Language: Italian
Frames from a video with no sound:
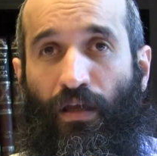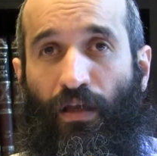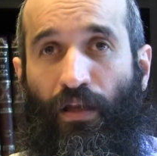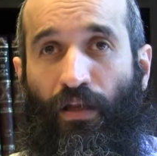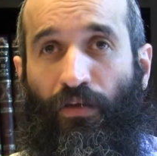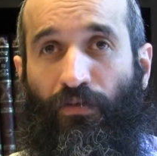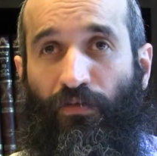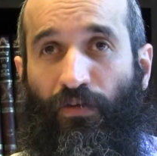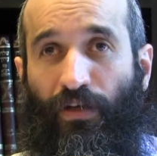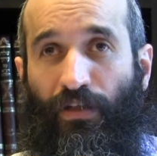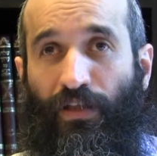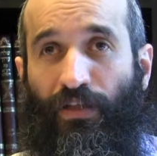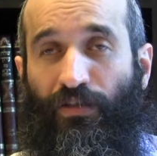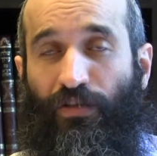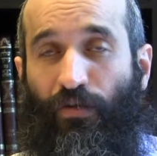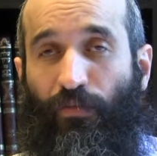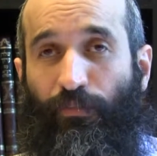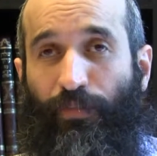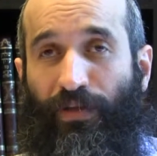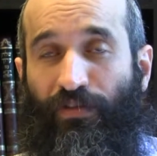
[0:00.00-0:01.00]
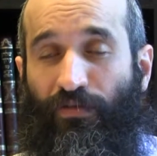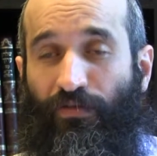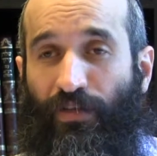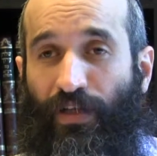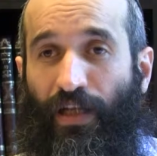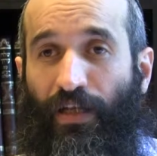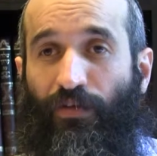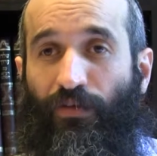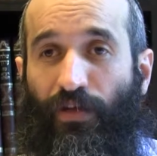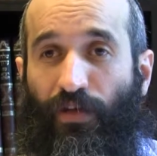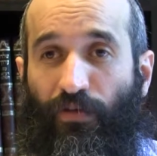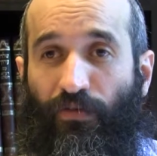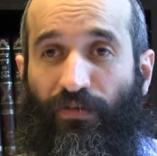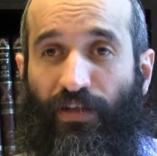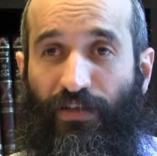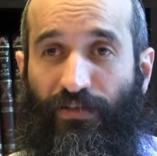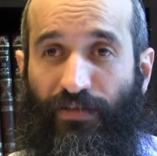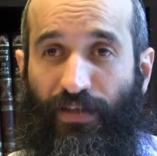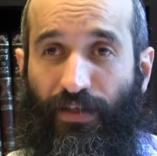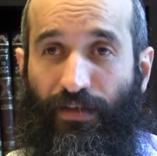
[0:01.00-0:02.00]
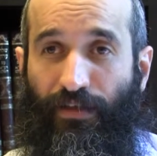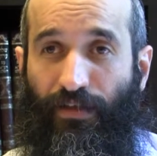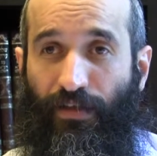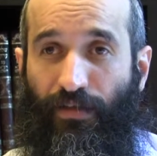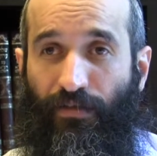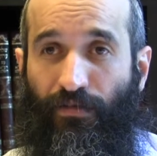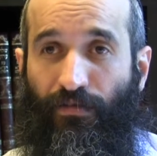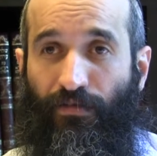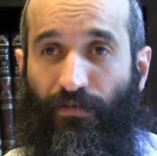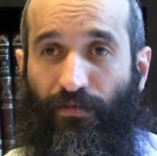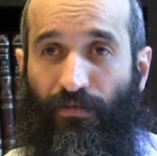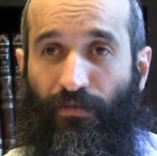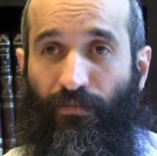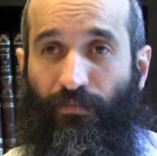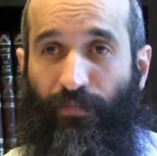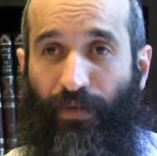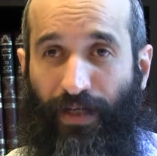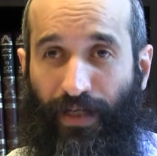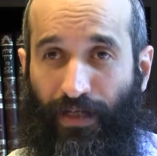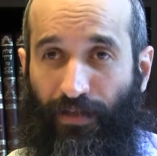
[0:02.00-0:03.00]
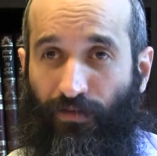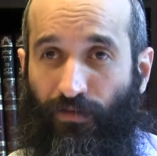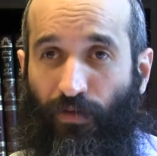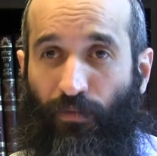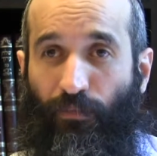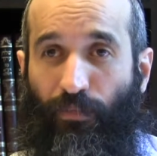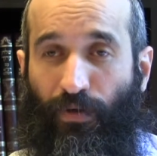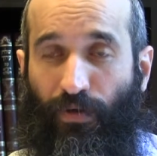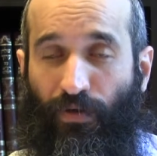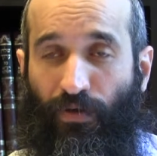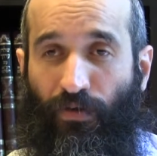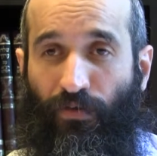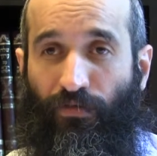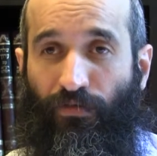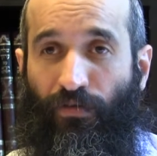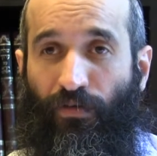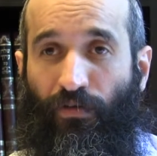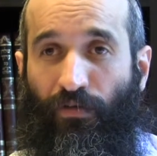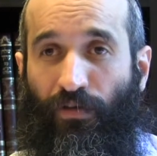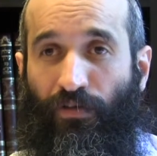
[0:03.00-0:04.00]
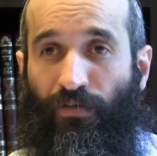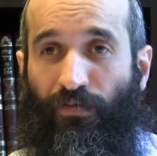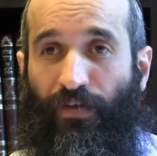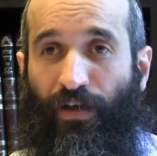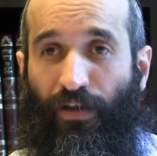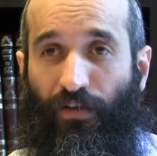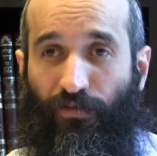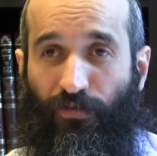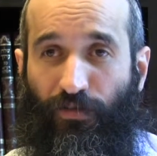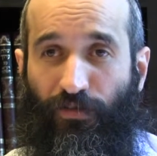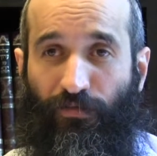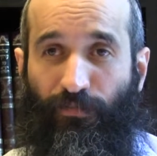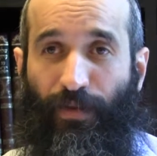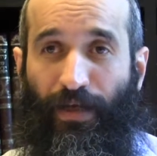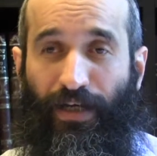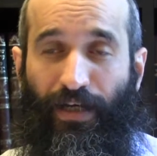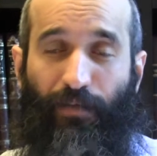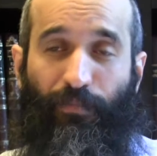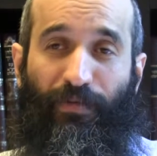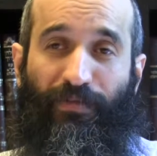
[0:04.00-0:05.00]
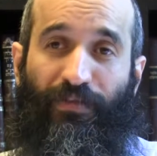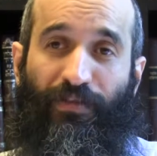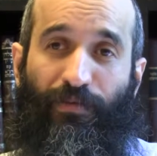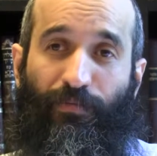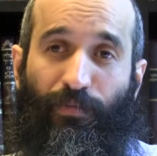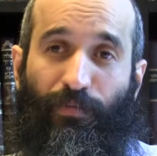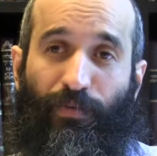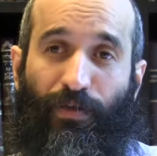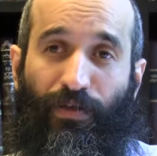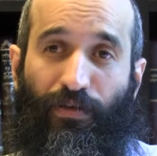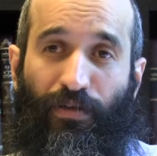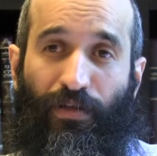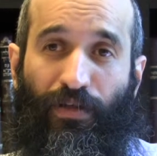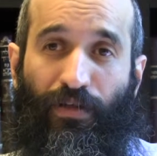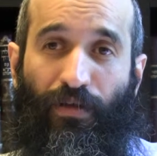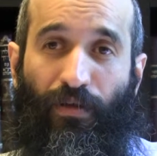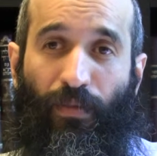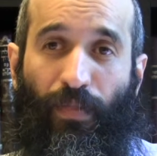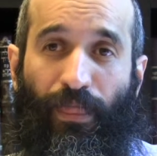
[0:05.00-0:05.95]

lo Zohar dice un pezzo di legno che non si accende perché è troppo grosso, cosa si fa? Lo si spacca a pezzettini più piccoli.